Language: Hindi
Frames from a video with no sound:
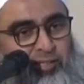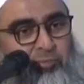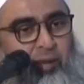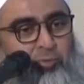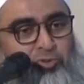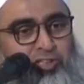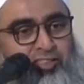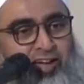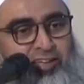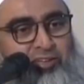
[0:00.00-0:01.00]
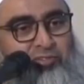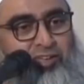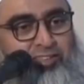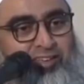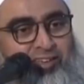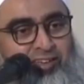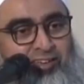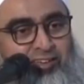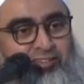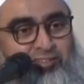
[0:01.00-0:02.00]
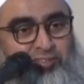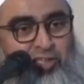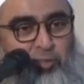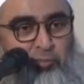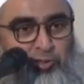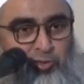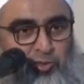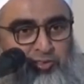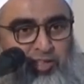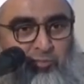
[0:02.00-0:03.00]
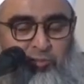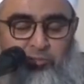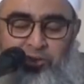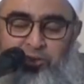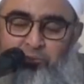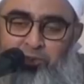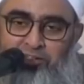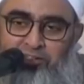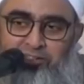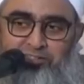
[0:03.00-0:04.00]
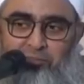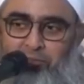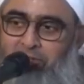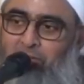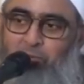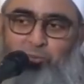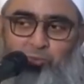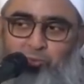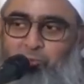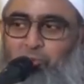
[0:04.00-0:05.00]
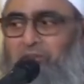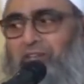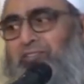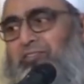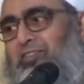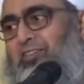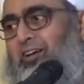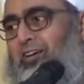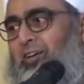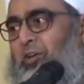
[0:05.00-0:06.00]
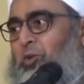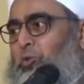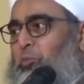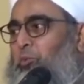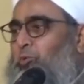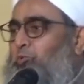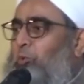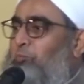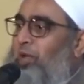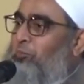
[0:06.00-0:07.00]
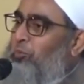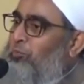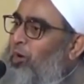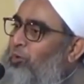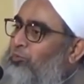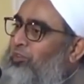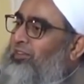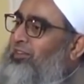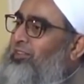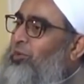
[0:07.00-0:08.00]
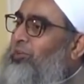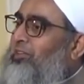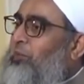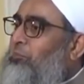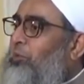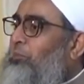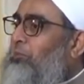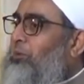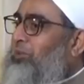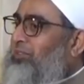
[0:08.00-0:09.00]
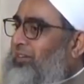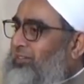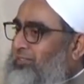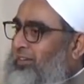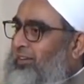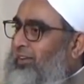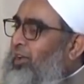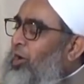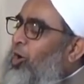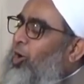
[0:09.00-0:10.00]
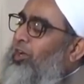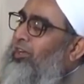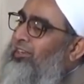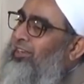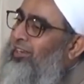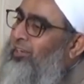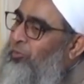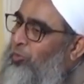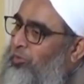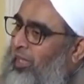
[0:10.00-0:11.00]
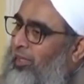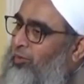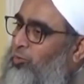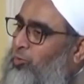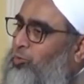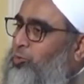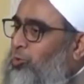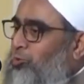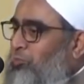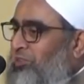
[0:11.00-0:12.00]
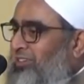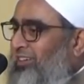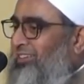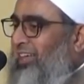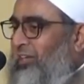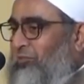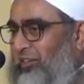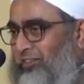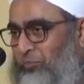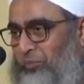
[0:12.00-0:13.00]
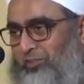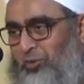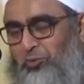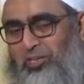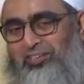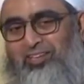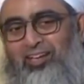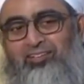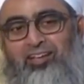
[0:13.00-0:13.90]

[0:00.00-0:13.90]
जब आप उसकी तारीफ करते हैं चंद बच्चों के सामने मेरे बेटे जैसा बेटा तो कोई हो ही नहीं सकता तो फिर उस वो अपने आप को प्राउड फील करता है और कहता है मेरे माँ बाप कितने अच्छे हैं और अगर ये नहीं होता तो जो उस बच्चे की तारीफ करते हैं बच्चा उधर ही चला